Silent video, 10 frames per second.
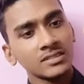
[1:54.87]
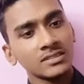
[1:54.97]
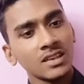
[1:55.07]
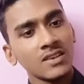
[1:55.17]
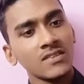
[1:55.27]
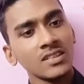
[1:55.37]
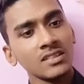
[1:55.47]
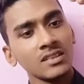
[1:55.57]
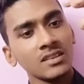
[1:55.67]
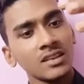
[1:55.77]
सेवन
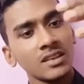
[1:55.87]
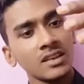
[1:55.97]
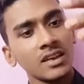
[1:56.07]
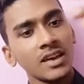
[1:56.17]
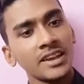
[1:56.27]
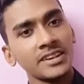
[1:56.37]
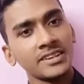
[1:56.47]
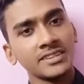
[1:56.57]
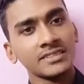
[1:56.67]
एट